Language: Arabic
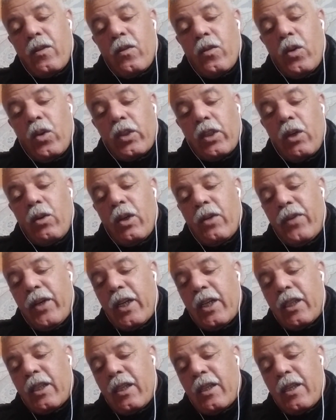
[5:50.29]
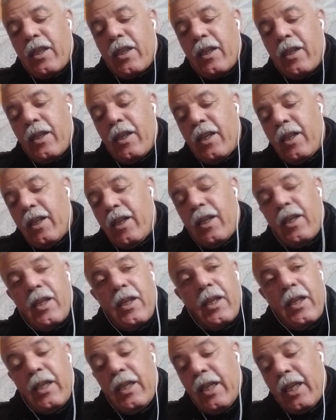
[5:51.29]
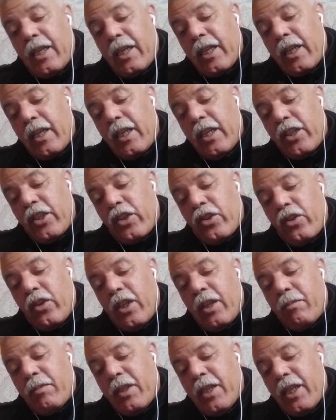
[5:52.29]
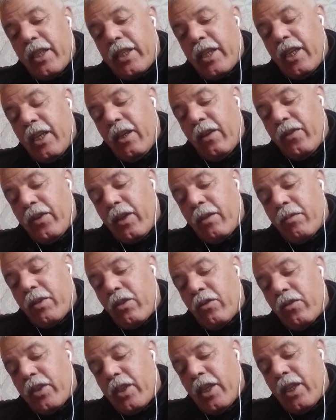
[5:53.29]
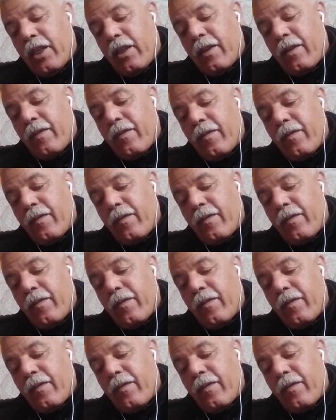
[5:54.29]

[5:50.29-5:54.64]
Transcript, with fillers: وعطوها فقط لخريج السلم التاسع في خمسة وتسعين